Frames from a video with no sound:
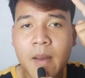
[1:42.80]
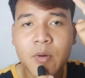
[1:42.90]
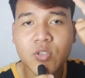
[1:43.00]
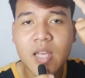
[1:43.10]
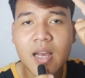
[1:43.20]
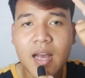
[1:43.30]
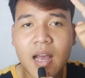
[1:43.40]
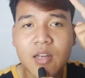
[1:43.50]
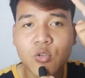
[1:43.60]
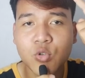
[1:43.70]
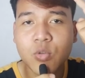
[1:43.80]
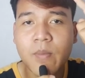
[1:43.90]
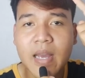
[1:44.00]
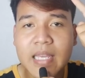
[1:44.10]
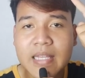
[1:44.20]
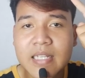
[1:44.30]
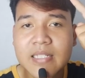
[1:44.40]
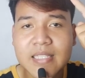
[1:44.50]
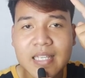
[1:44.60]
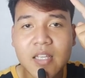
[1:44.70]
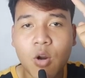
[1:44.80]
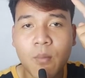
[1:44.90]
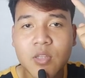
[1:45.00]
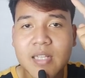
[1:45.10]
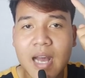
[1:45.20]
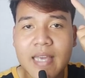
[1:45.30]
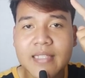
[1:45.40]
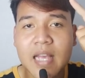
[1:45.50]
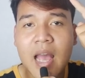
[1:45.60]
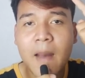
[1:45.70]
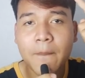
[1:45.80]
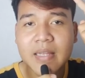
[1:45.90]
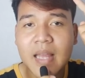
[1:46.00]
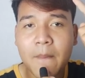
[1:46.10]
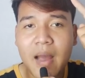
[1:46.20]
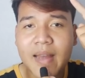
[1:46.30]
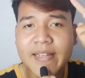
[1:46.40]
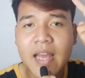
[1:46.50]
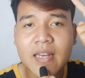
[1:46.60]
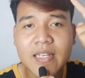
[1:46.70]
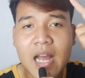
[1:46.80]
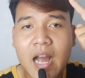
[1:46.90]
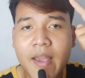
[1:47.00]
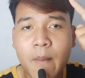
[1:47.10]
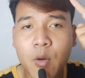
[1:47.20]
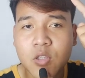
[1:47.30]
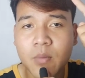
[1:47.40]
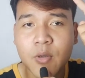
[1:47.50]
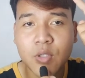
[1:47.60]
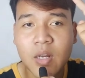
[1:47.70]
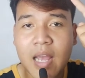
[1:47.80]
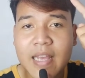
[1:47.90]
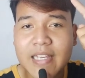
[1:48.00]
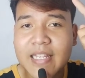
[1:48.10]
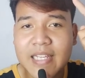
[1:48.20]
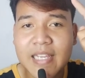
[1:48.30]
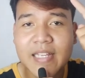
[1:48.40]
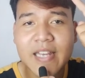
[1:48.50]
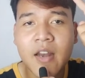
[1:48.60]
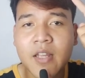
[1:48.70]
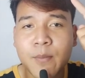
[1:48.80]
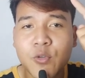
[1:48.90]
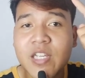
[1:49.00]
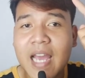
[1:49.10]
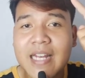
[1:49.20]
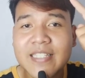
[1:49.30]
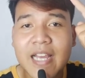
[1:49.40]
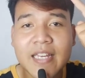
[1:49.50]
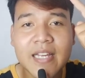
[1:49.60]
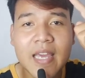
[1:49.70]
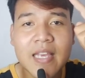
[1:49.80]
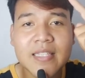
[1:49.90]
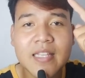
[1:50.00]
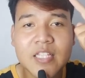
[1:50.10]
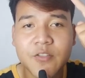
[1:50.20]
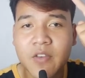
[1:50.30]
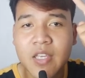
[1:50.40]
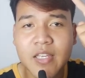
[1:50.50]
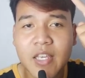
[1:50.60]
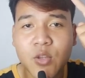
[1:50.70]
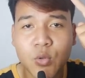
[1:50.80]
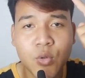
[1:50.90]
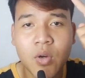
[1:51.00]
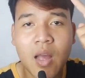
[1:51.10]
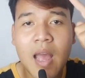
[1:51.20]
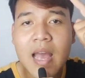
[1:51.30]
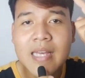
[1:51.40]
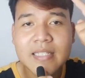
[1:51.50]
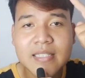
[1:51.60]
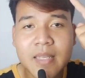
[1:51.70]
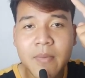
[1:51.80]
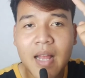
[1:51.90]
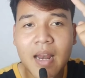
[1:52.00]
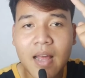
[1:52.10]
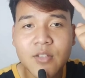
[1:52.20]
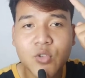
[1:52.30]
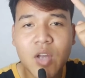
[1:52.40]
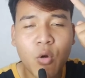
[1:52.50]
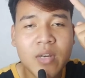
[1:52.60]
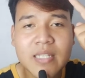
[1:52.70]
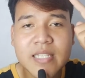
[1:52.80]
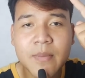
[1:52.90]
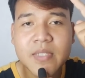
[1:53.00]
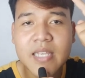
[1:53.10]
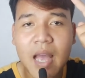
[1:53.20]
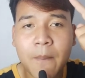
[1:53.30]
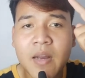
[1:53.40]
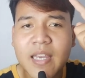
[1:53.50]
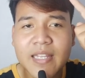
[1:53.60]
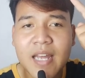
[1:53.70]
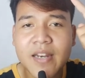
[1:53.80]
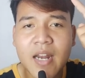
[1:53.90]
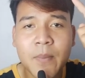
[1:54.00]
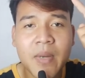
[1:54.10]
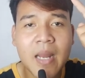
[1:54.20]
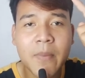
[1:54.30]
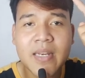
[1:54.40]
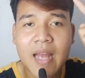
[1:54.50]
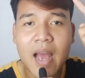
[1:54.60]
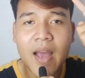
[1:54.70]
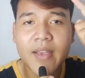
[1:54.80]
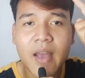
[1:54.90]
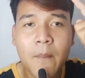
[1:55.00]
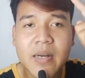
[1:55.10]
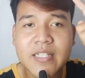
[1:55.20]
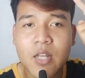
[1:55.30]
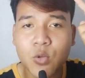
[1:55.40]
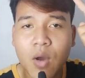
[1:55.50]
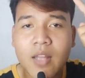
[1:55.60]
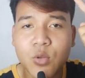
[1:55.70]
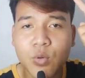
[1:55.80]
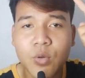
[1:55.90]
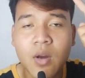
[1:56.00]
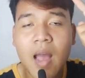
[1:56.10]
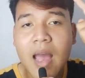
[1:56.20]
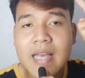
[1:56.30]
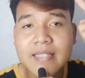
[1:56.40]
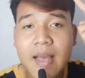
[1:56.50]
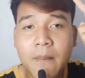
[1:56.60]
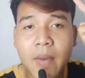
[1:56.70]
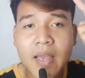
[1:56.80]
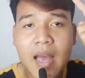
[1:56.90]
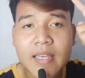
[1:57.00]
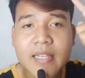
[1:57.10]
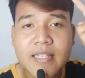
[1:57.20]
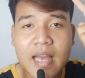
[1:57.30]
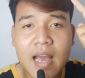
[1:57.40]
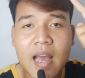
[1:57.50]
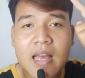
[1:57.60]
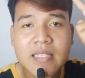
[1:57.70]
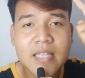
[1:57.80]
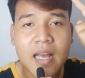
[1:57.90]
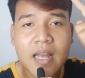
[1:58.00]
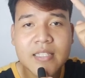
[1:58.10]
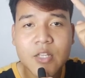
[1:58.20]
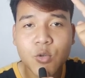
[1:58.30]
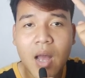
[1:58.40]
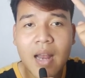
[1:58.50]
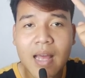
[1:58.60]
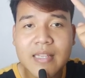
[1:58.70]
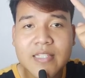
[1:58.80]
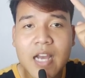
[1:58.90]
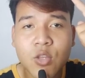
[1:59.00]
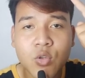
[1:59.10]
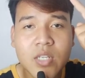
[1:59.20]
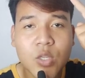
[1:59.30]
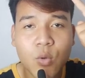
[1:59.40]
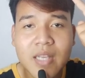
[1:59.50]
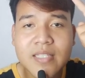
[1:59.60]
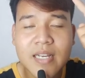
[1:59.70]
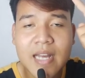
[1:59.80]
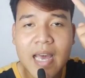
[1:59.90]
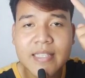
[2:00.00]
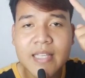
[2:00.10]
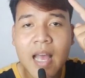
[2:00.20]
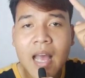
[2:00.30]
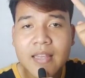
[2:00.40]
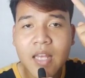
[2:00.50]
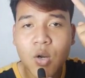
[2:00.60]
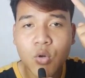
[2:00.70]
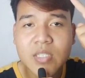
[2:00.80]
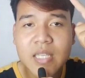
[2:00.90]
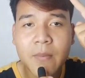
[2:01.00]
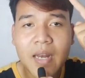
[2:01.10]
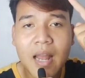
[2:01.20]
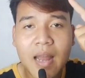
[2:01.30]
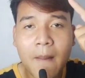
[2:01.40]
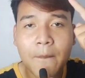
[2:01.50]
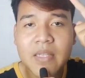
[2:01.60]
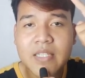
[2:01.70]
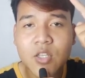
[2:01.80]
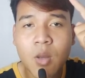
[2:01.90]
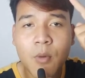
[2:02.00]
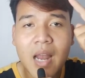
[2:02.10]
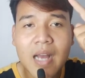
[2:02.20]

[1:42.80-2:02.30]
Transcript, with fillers: dia berusaha untuk bangkitin si robot guys. Pertama dia nendang kayak botol-botol kayak gini dan kemudian jadi kayak satisfying gitu. Si belalang juga udah siap-siap menghindar dari benda-benda yang berjatuhan tuh. Sampai akhirnya salah satu alat jatuh di tuasnya guys. Terus si belalang pencet tombol